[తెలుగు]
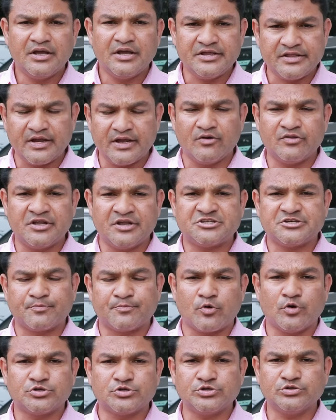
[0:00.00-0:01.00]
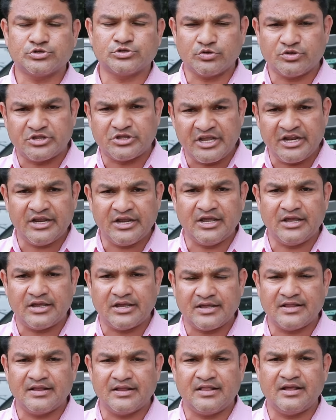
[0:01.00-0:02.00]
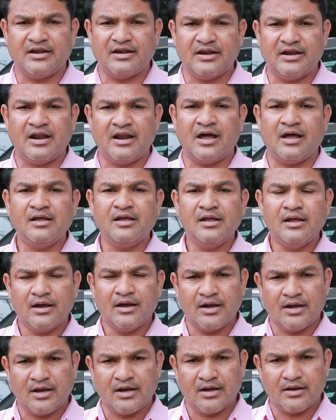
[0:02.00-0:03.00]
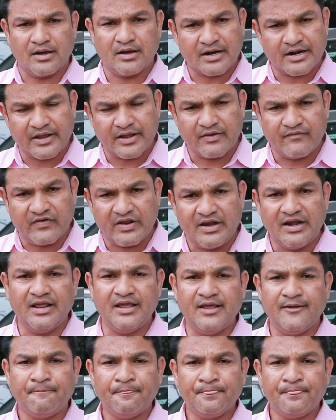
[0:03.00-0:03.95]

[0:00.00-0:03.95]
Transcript: ఇదిగా ఉందని చెప్పుకోవచ్చు సో దీనికి ఏదైతే నిన్న అక్కడికి వెళ్ళి